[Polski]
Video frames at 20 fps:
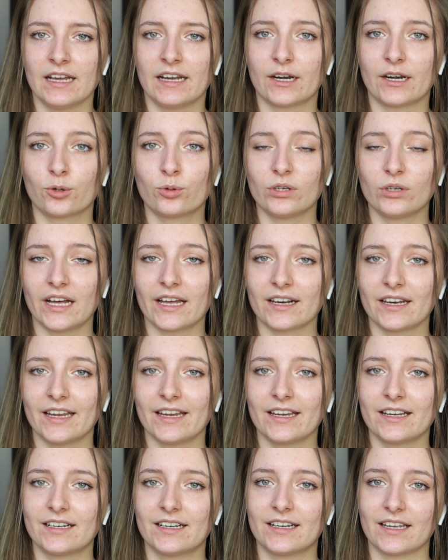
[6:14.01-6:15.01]

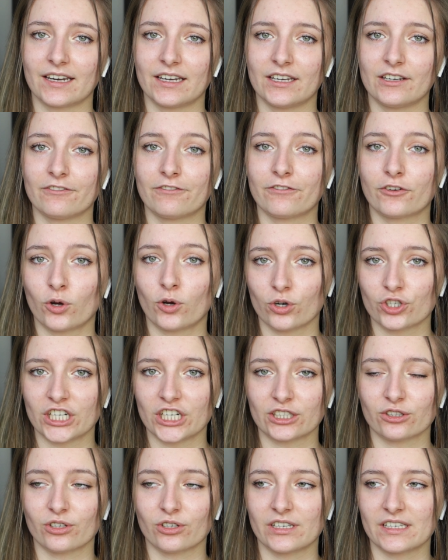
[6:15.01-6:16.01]
regularnej gry w
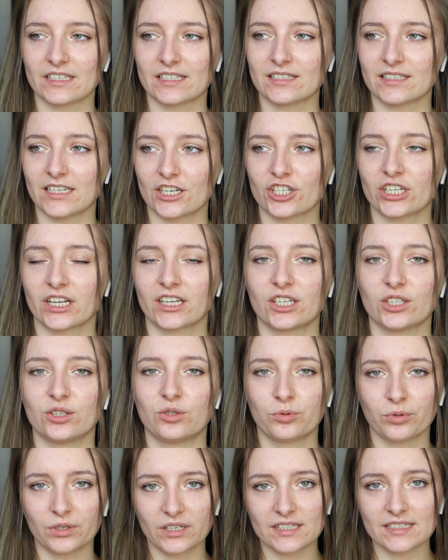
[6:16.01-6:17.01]
kosza to jest też taki
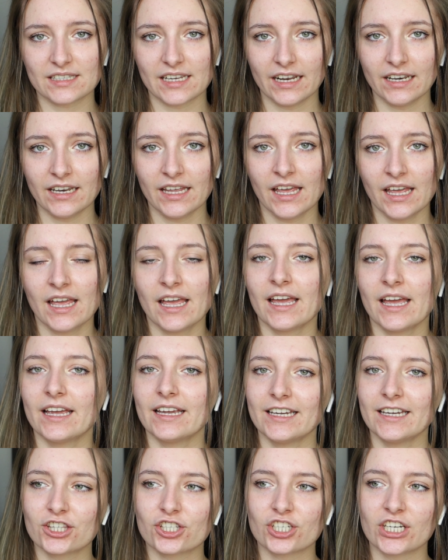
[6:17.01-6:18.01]
drugi cel.
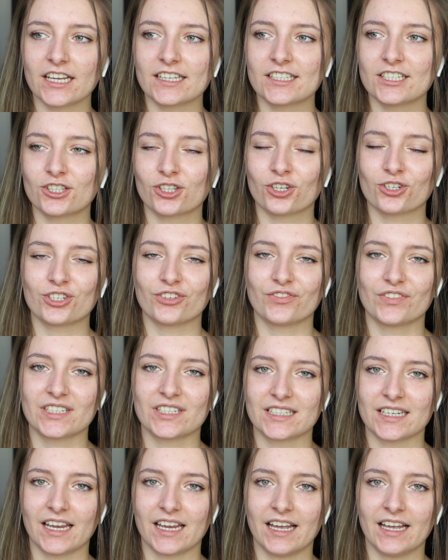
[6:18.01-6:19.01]
I trzeci to
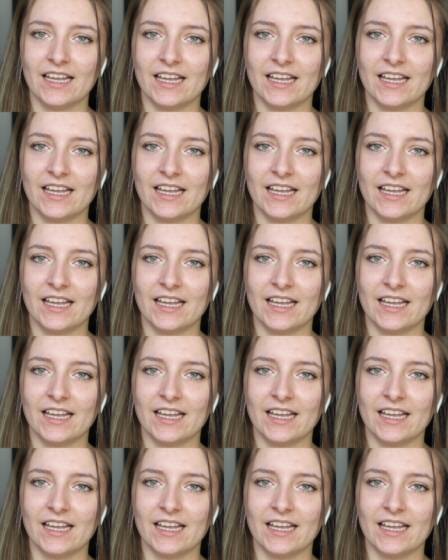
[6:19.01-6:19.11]
oczywiście